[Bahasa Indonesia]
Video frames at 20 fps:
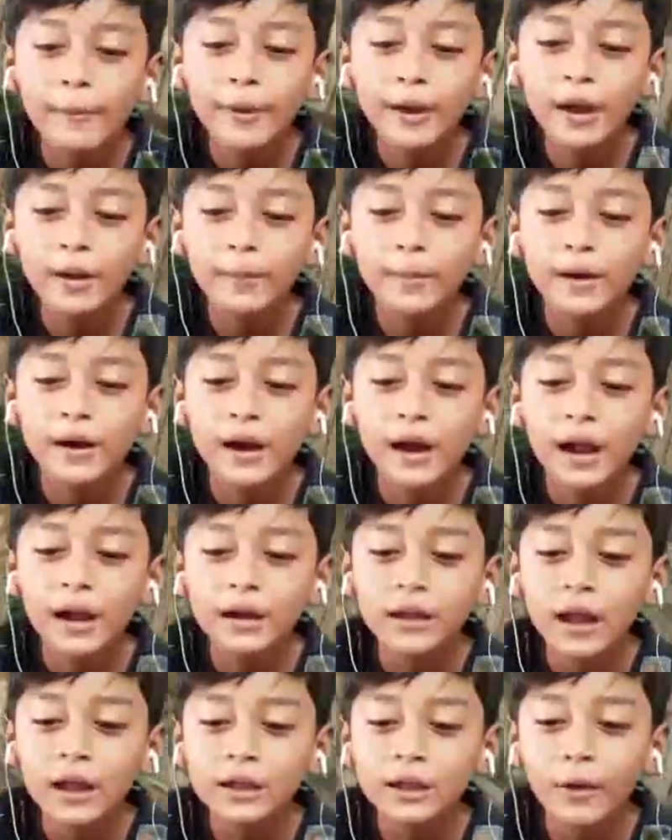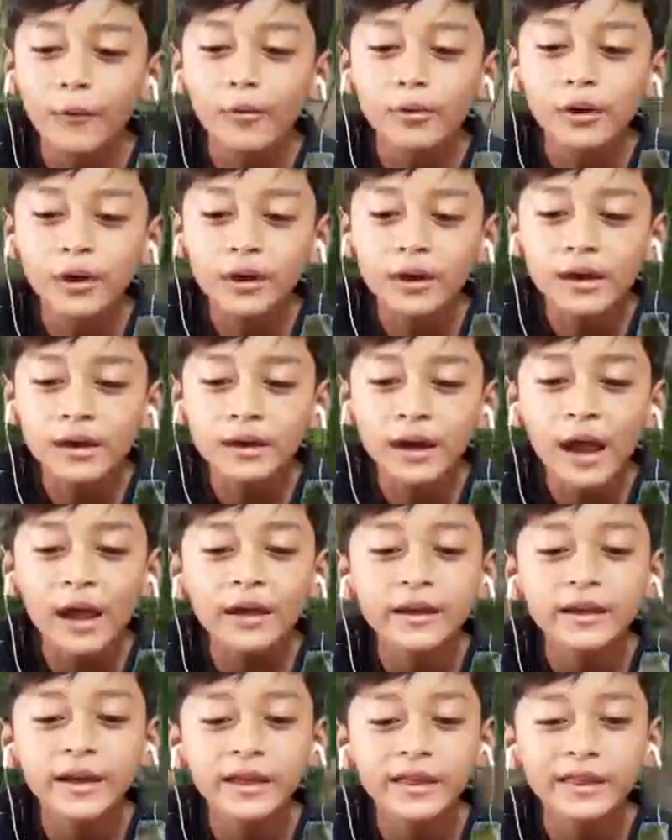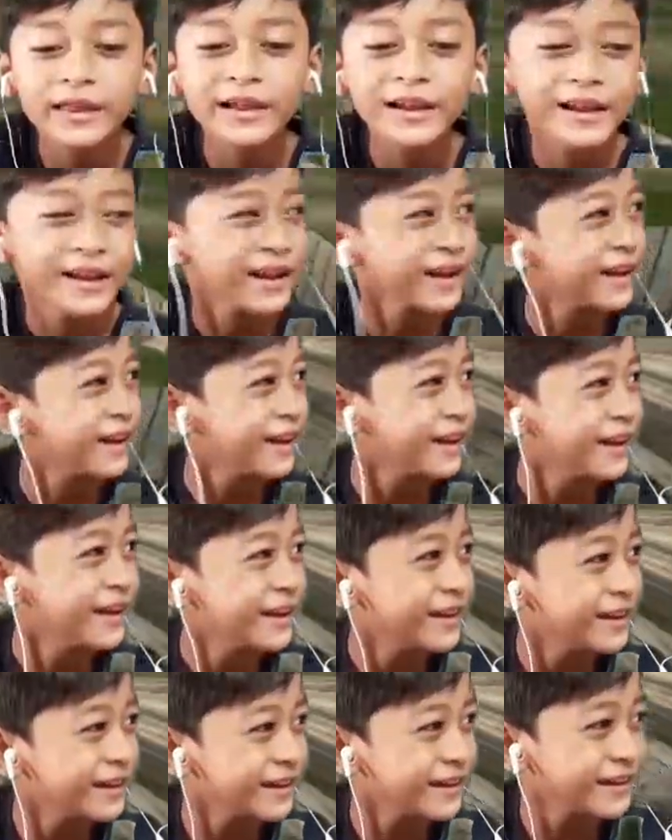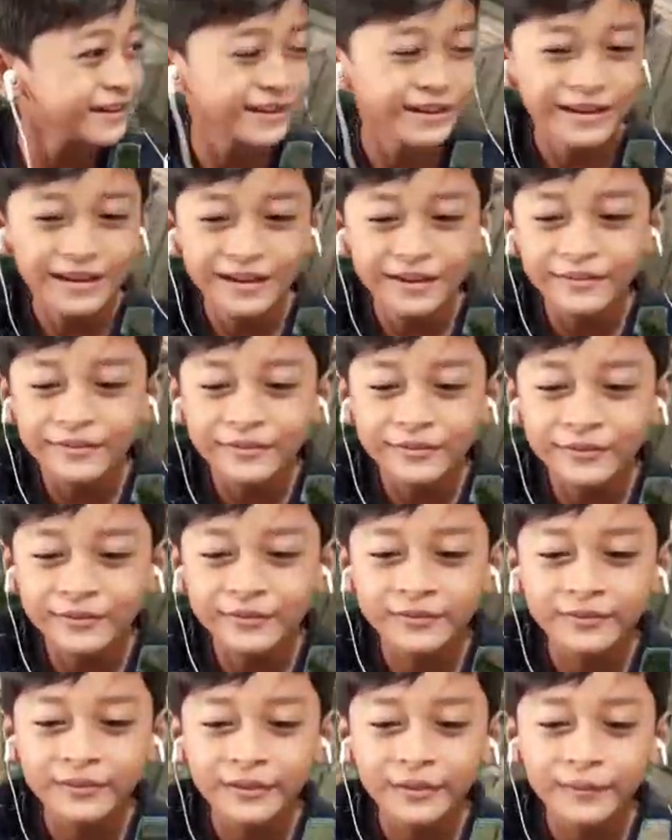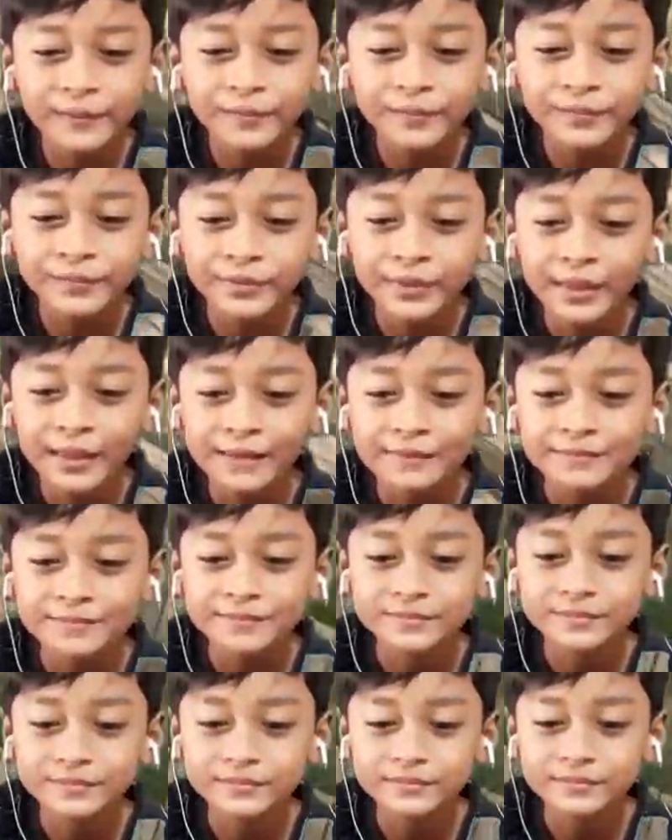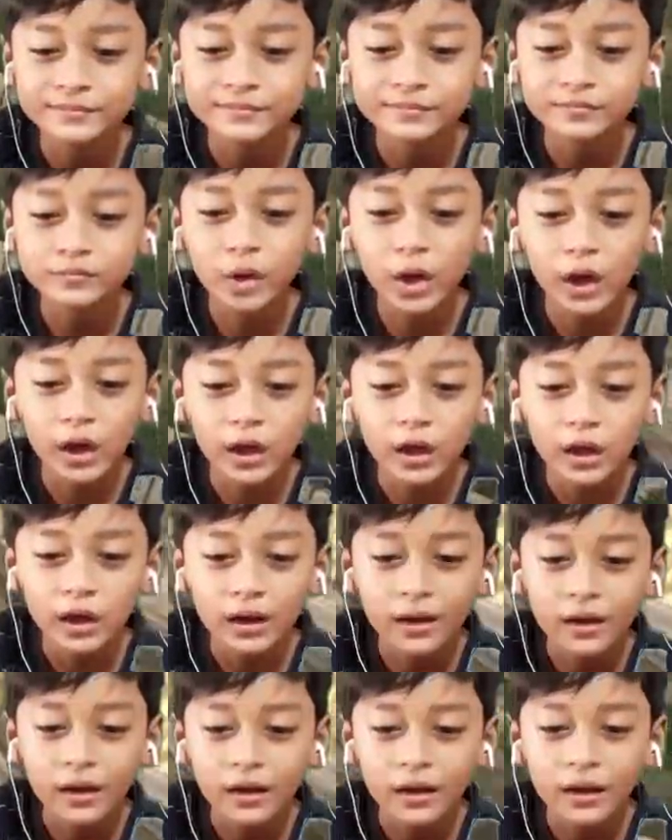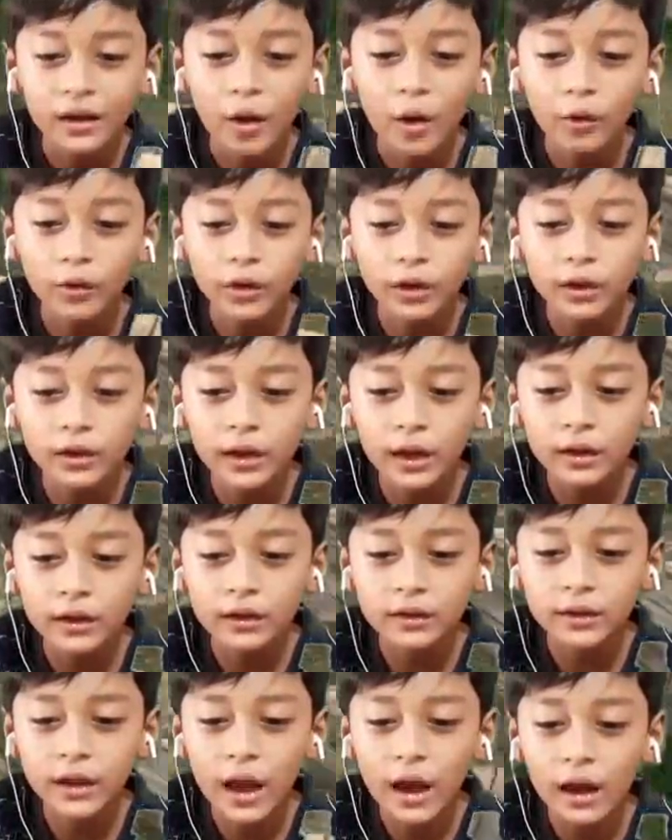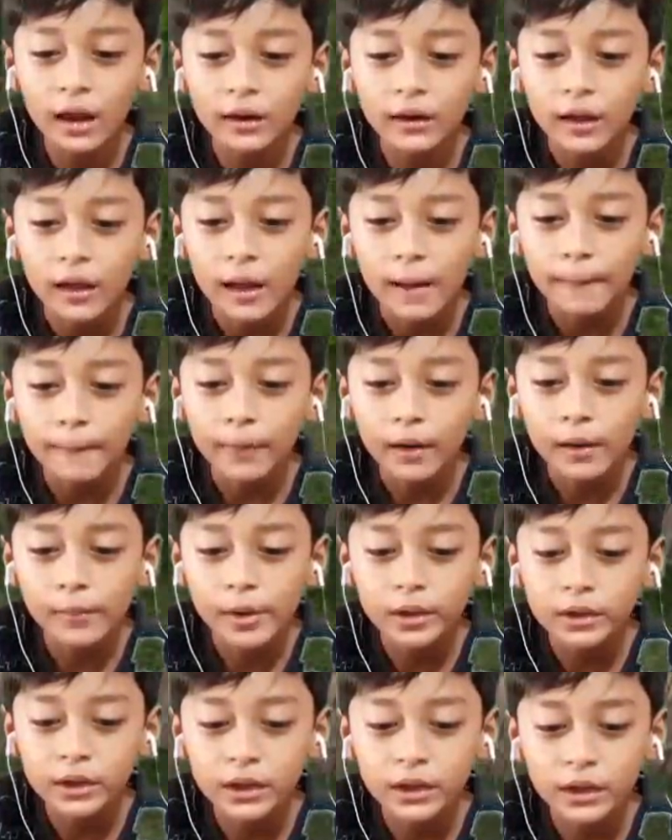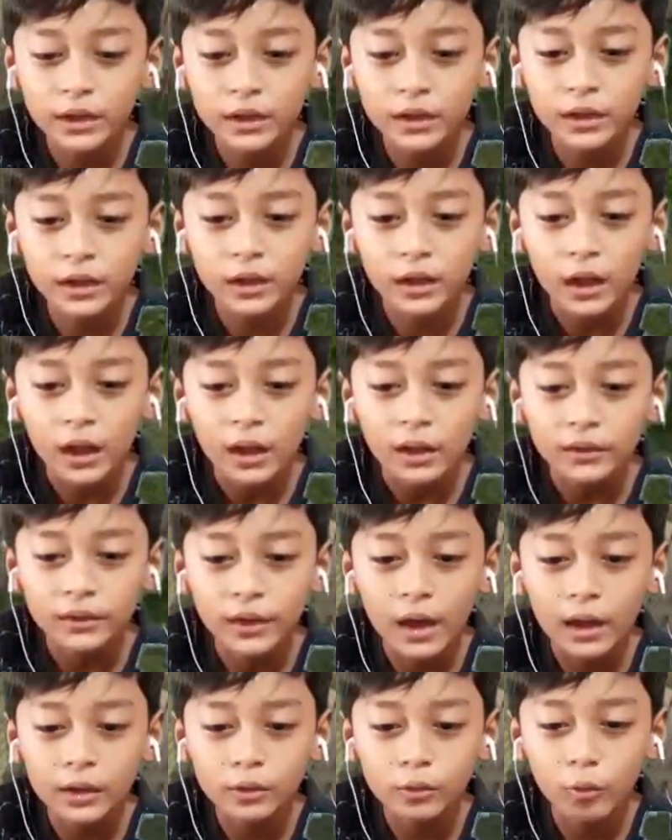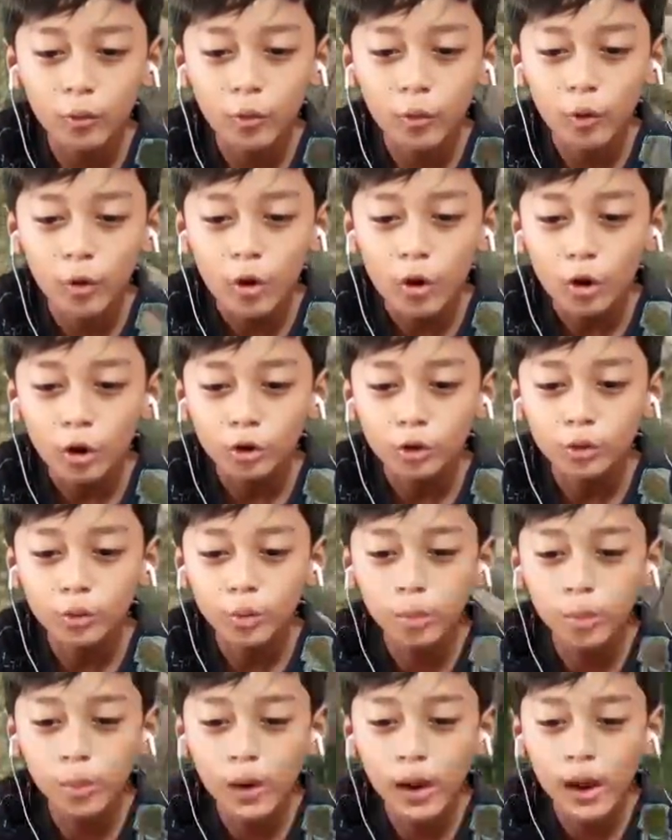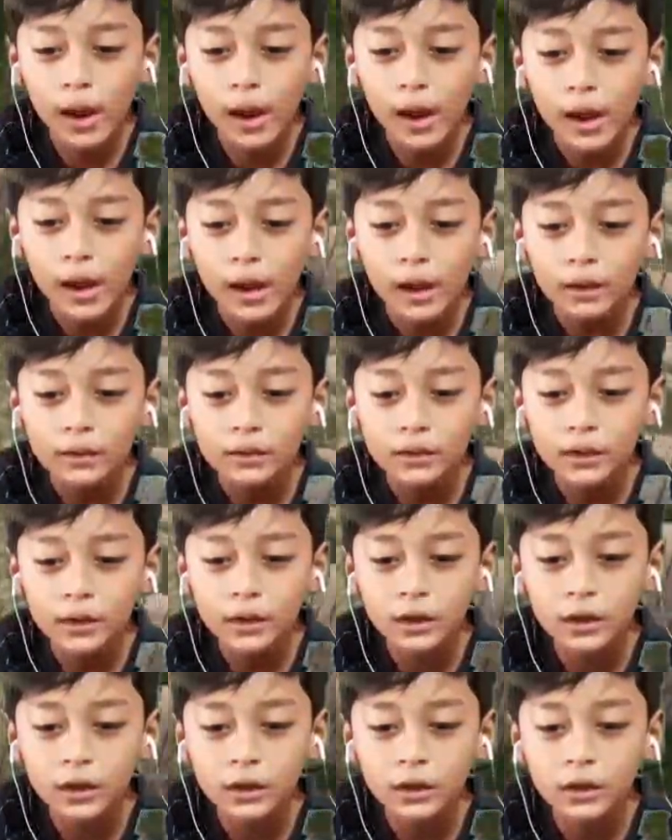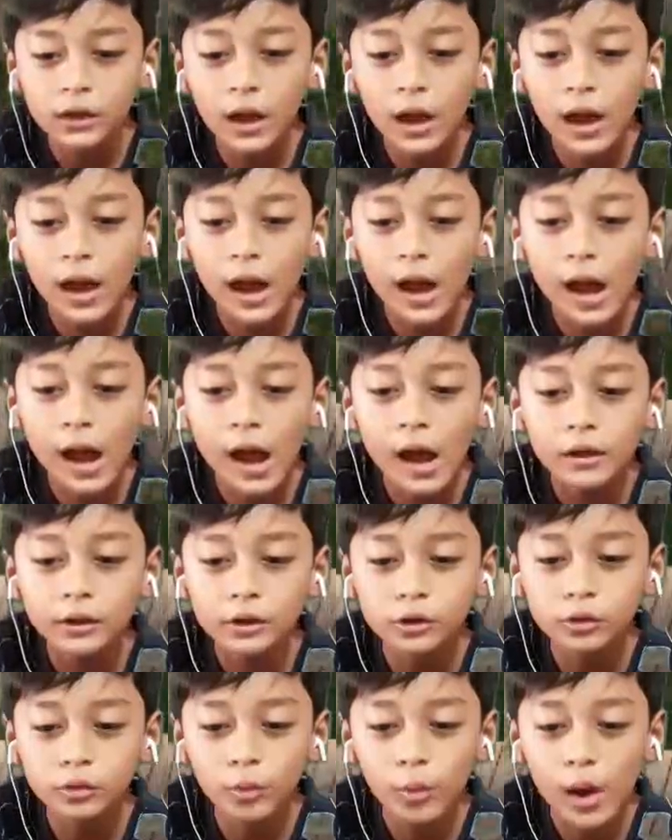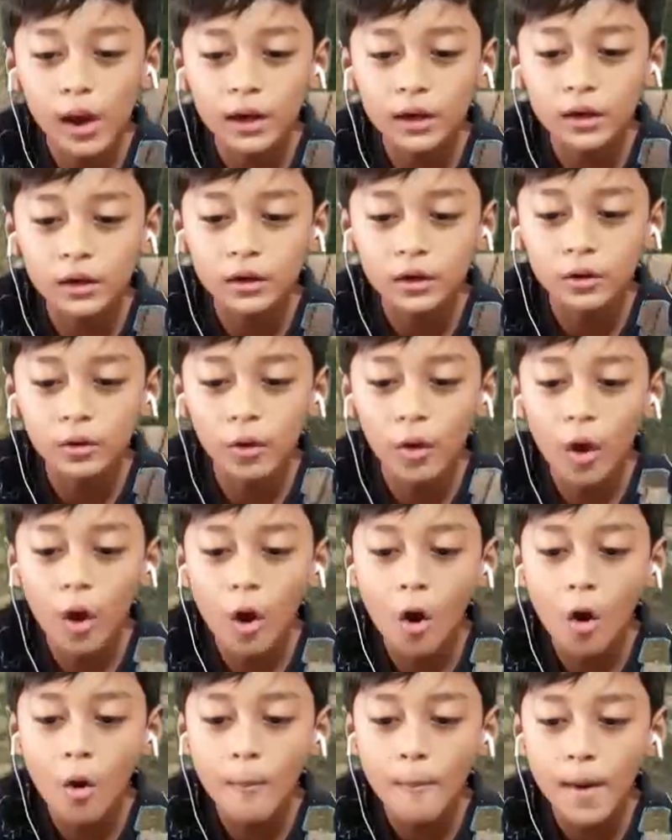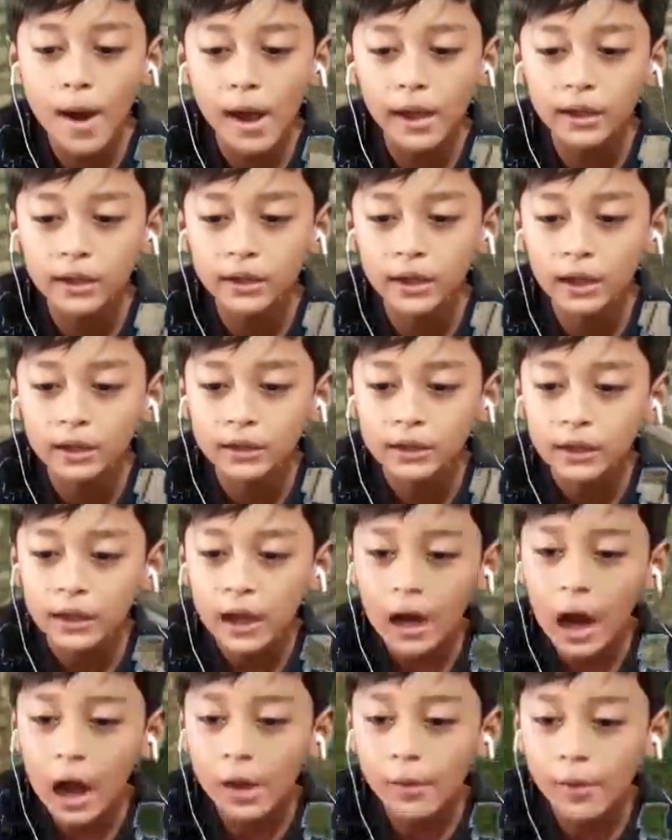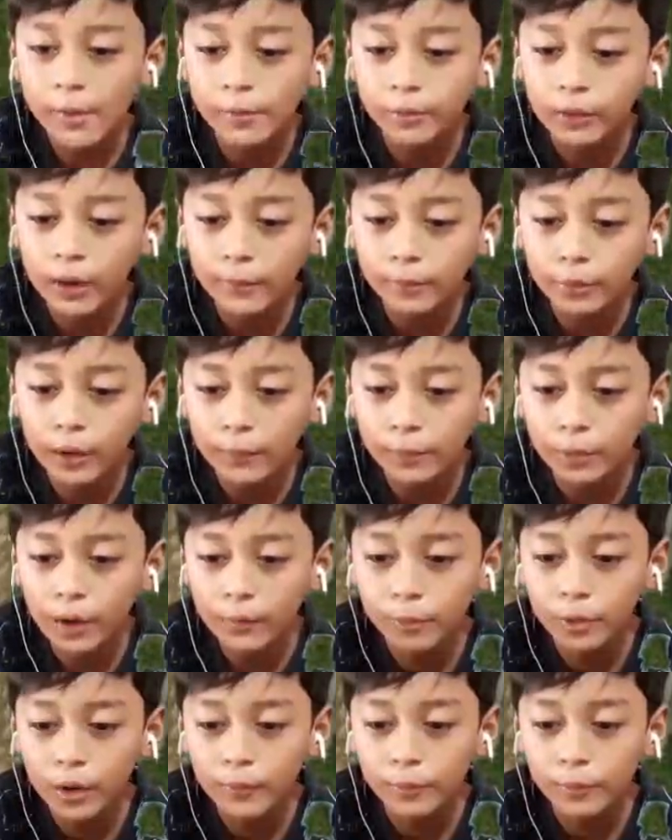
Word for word: kita akan mendapatkan apa tuh God Queen God God apa tuh kambing kambing queen kambing raja mungkin ya guys ya aduh aduh aduh eh nyangkut tolong tolong weh tolong oke tenang